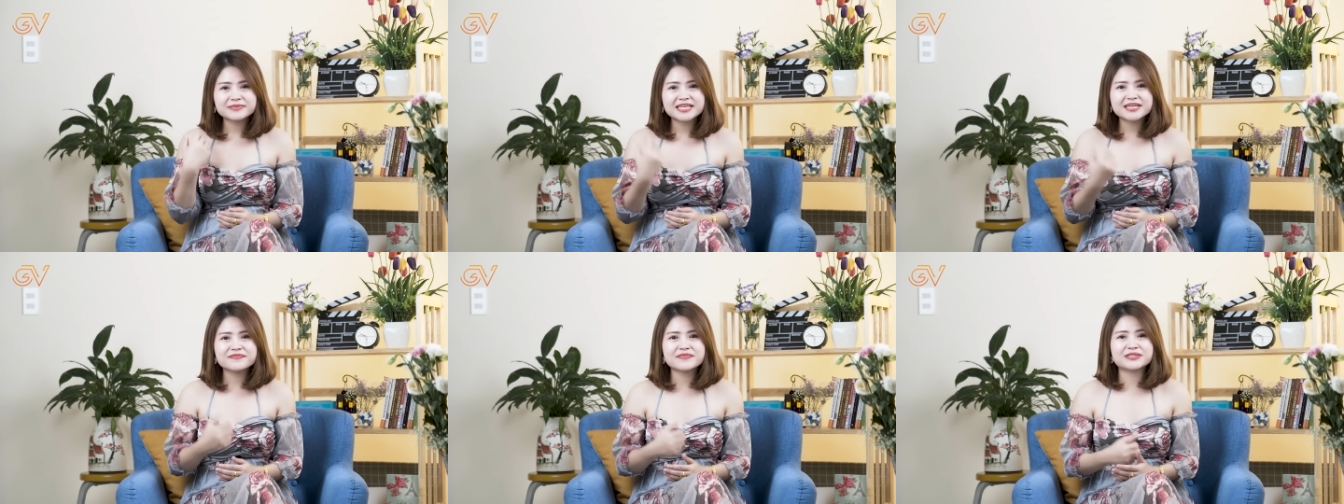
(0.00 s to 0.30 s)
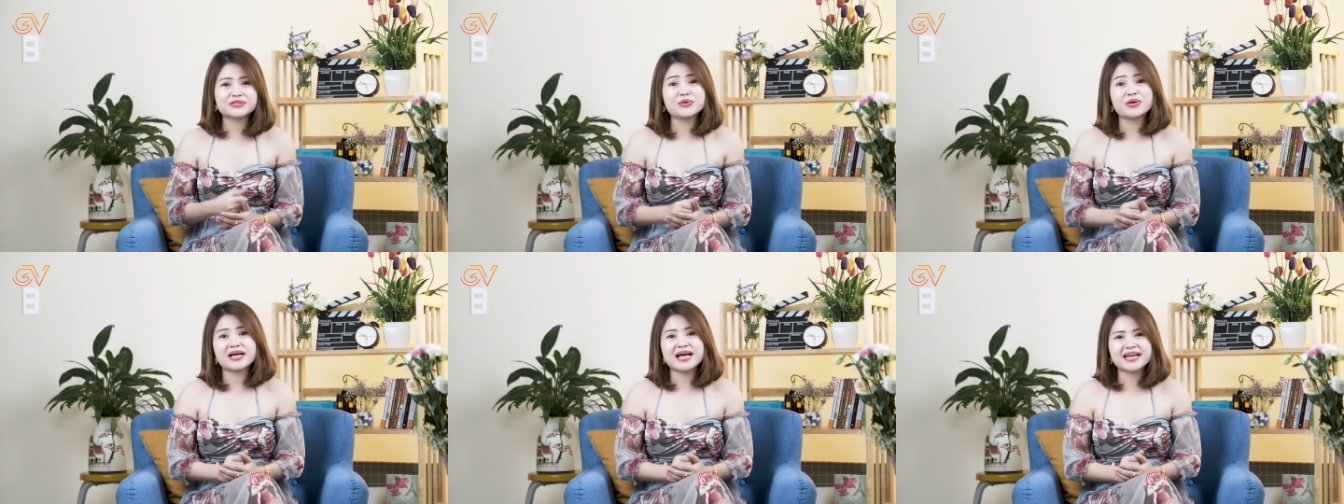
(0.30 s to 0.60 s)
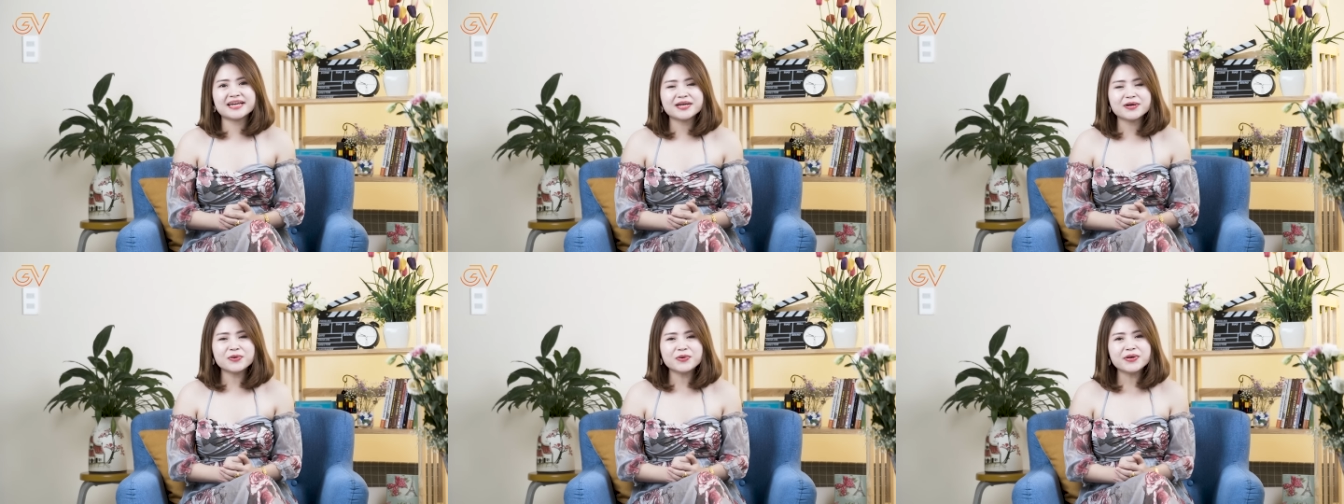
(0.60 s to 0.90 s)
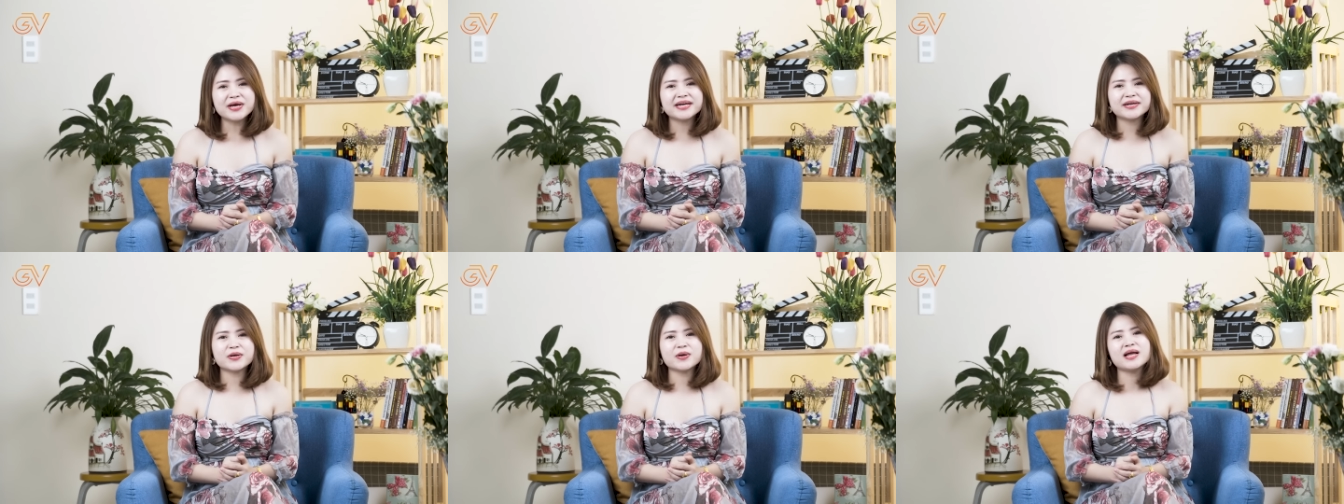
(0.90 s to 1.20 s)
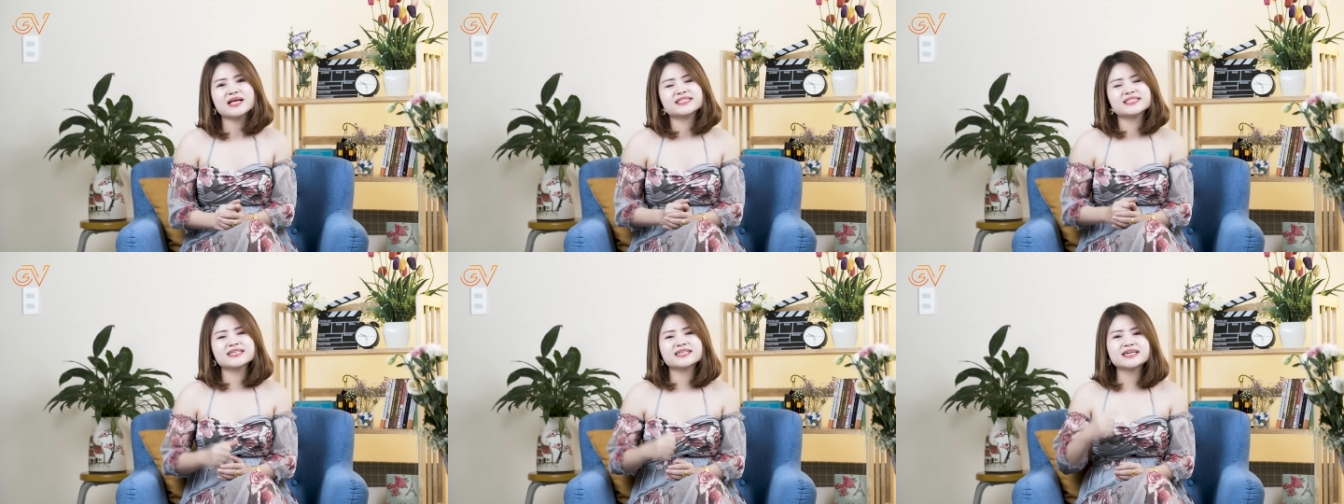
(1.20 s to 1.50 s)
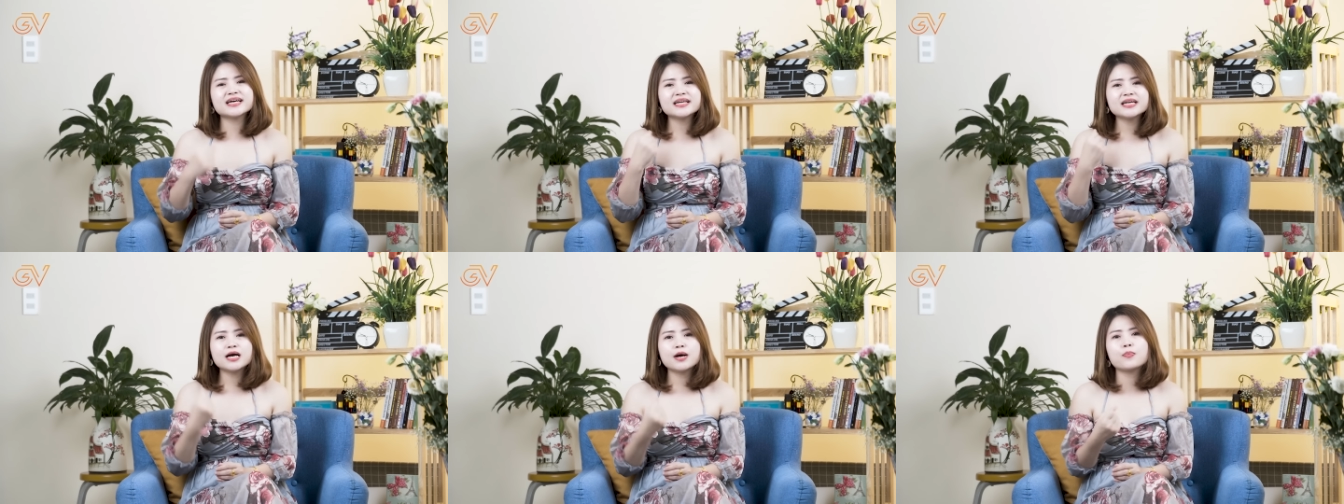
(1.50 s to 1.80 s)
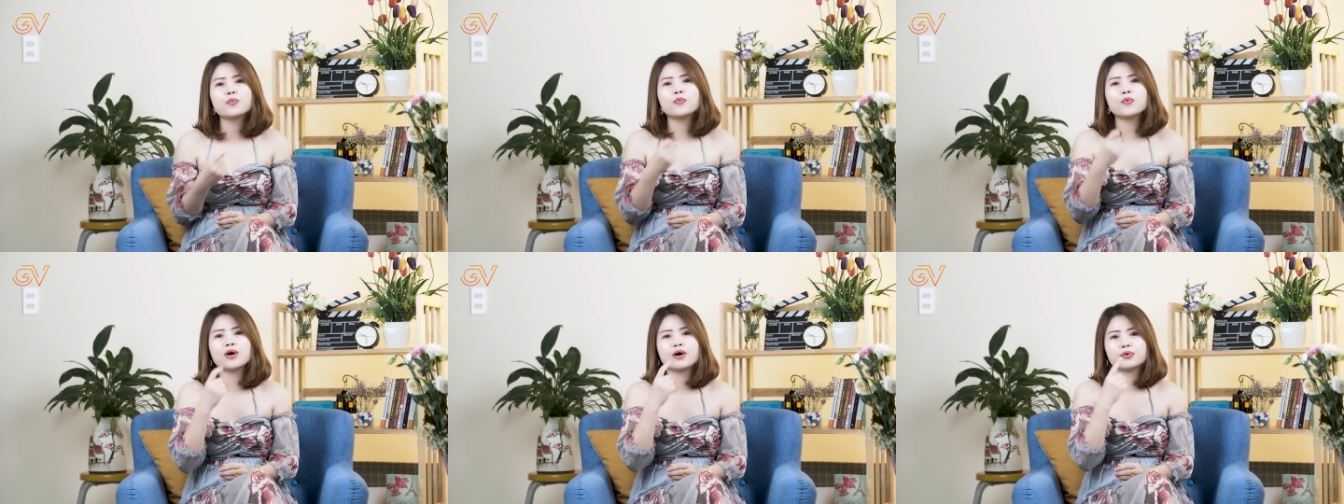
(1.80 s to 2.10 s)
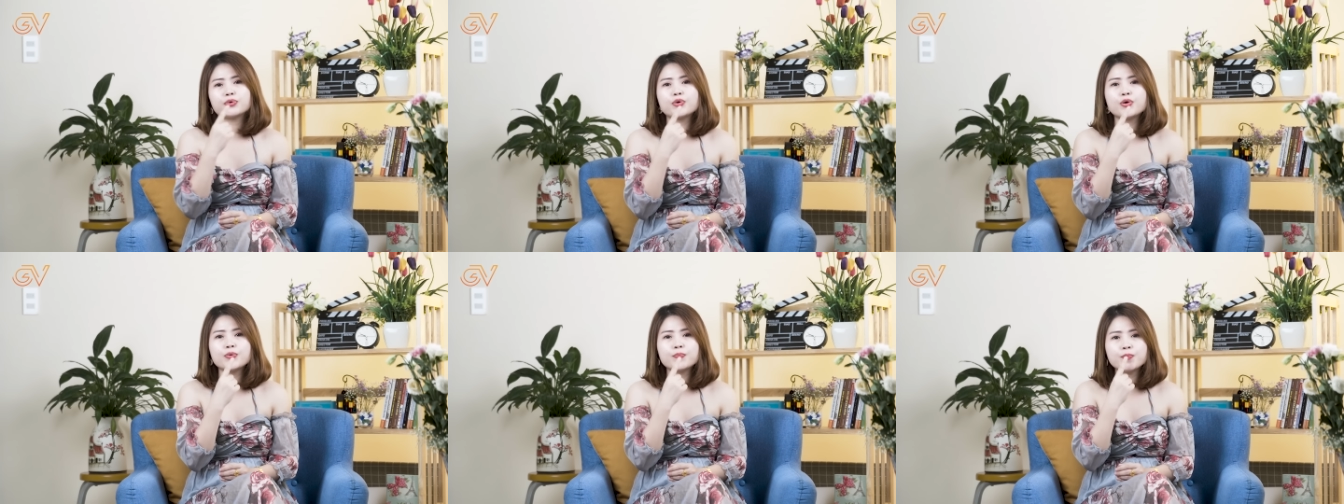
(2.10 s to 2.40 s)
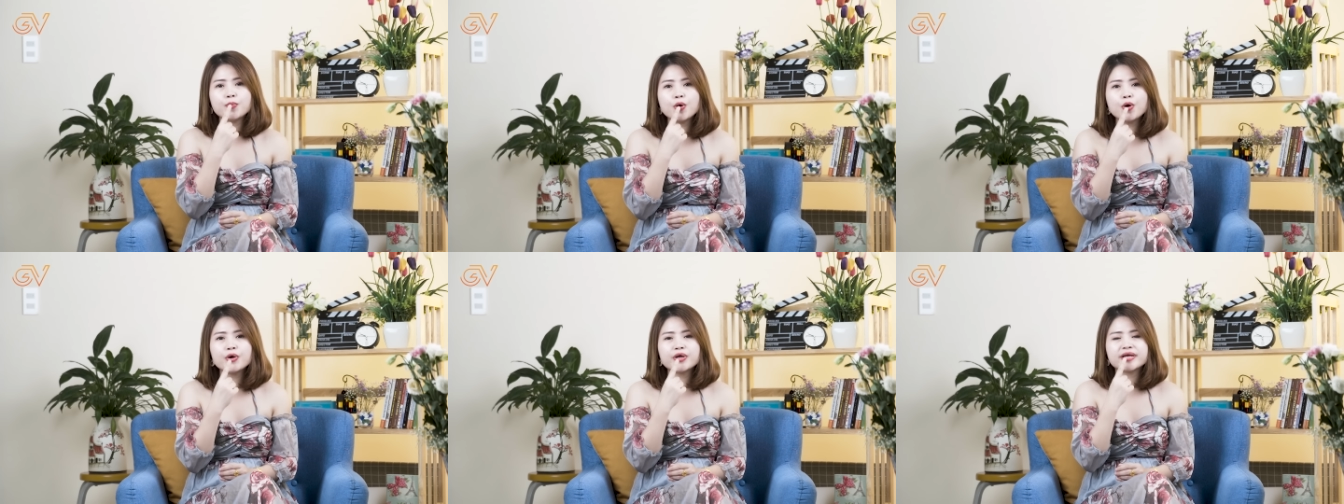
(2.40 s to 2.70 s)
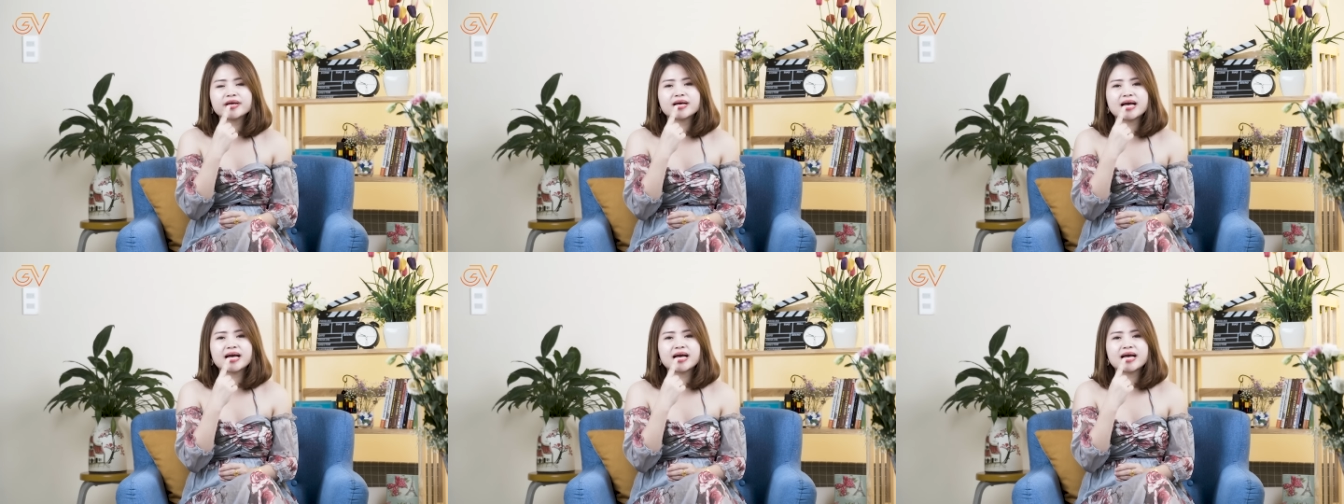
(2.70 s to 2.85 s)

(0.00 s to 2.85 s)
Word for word: tình và thổi kèn điêu luyện đó là sự kết hợp của đôi môi,